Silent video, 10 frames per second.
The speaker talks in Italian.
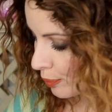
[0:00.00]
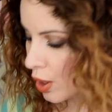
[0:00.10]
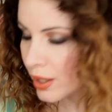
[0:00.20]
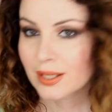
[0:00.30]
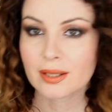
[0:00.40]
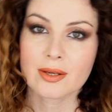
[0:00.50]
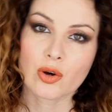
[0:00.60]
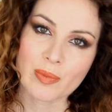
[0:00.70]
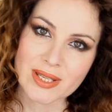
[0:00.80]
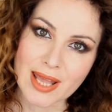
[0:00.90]
poi
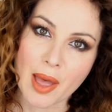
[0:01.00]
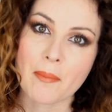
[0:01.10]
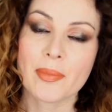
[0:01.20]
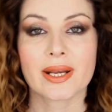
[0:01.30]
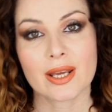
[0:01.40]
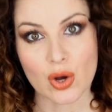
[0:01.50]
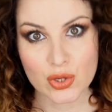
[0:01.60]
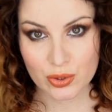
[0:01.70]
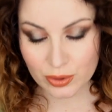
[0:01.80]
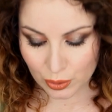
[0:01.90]
come sempre che
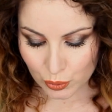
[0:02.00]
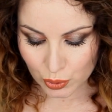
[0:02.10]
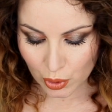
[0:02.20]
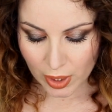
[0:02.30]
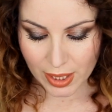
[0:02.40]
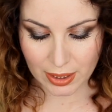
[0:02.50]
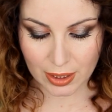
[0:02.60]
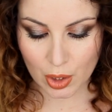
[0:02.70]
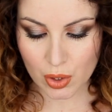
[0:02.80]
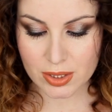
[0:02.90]
cosa ho tenuto e
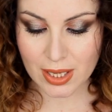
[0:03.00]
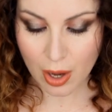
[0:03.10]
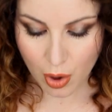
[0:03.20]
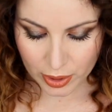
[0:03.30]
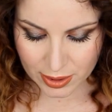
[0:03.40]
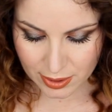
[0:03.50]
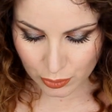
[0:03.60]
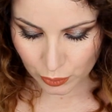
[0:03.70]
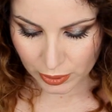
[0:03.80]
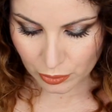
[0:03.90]
che cosa ho
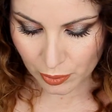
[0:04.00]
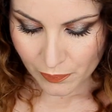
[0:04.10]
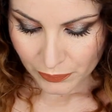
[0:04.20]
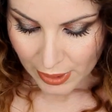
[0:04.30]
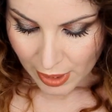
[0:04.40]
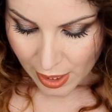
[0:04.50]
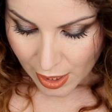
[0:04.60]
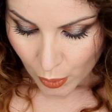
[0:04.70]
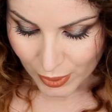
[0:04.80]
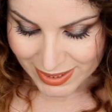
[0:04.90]
restituito
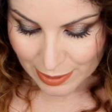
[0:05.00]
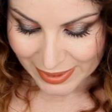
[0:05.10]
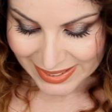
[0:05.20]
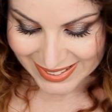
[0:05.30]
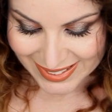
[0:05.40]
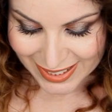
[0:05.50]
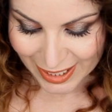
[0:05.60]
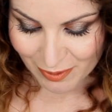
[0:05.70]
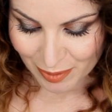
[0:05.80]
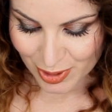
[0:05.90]
questa magliettina
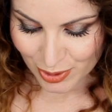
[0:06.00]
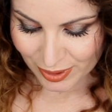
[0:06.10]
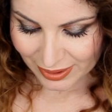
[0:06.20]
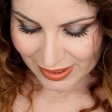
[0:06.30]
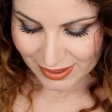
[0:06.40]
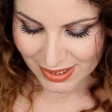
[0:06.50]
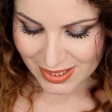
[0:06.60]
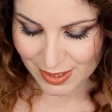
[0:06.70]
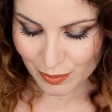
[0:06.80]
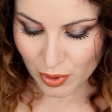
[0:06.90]
che mi è piaciuta
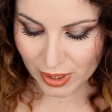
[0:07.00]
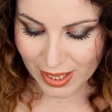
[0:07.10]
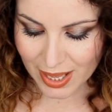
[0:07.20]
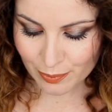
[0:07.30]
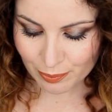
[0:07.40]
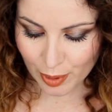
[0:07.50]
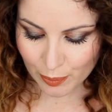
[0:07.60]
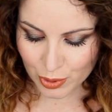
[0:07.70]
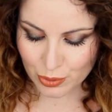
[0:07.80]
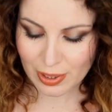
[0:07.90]
tantissimo che è
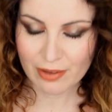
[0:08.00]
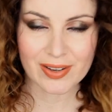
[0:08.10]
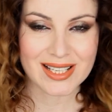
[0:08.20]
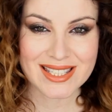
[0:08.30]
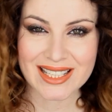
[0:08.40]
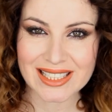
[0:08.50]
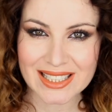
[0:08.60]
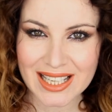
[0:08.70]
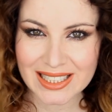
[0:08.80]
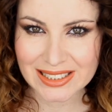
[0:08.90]
proprio sulla falsa
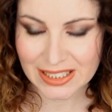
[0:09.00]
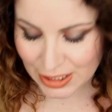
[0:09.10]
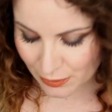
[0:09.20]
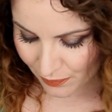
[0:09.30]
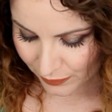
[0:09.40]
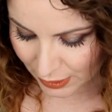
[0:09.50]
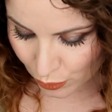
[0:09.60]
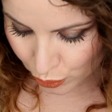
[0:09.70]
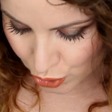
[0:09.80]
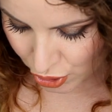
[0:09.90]
riga di, di
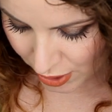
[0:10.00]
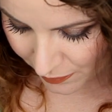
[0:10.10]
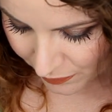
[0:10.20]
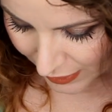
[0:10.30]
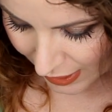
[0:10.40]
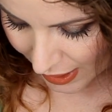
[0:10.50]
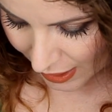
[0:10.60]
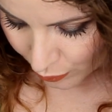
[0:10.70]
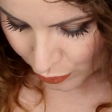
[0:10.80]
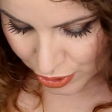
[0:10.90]
Gucci
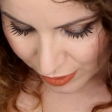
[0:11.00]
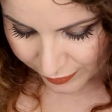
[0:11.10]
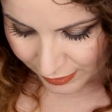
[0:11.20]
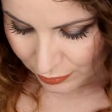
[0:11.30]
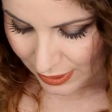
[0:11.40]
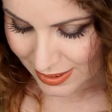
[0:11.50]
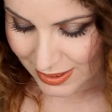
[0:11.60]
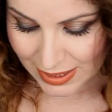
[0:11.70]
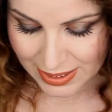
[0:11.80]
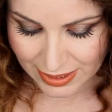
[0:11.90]
Gucci ha fatto la
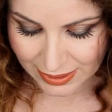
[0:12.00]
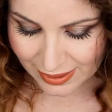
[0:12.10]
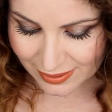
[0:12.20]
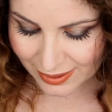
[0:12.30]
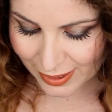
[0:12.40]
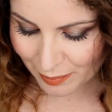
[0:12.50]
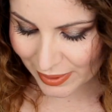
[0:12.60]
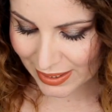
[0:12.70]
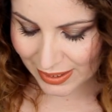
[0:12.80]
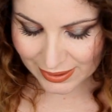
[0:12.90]
stessa identica
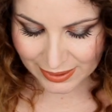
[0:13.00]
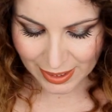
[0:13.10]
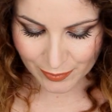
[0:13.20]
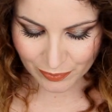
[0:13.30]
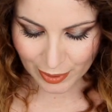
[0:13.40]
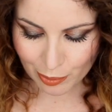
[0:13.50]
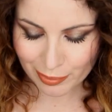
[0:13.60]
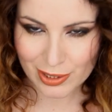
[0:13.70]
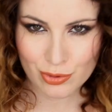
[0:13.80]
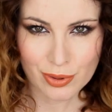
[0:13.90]
maglietta a un
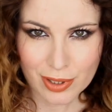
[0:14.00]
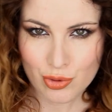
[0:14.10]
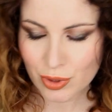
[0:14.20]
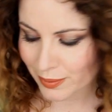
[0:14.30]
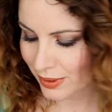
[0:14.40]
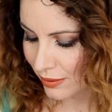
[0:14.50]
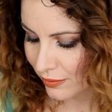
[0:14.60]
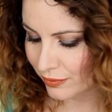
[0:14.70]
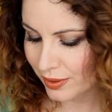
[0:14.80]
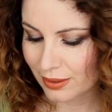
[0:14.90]
prezzo leggermente
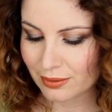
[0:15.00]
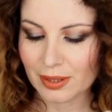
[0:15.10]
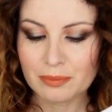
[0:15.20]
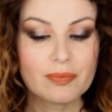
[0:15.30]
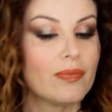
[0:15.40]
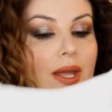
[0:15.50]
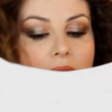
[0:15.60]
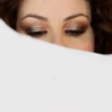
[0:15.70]
differente